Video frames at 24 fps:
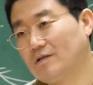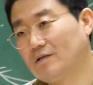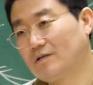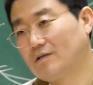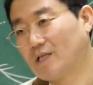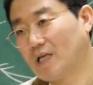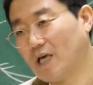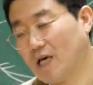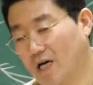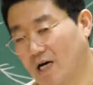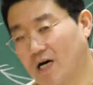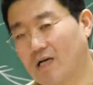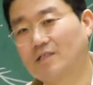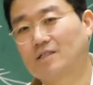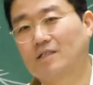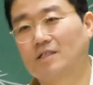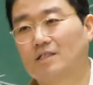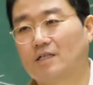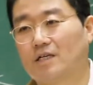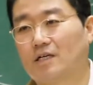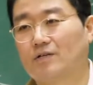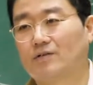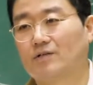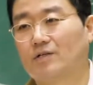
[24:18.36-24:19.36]

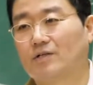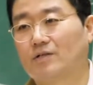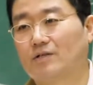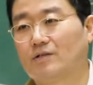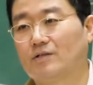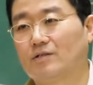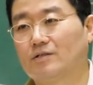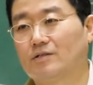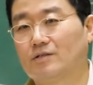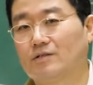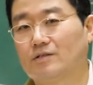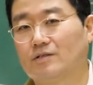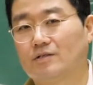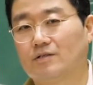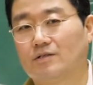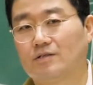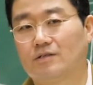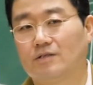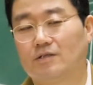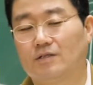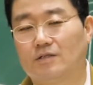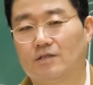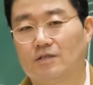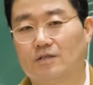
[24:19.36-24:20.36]
대각전이라고 해요.
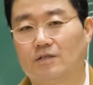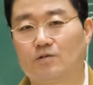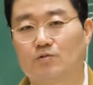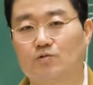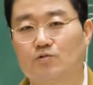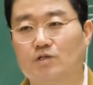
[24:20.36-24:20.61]
그래서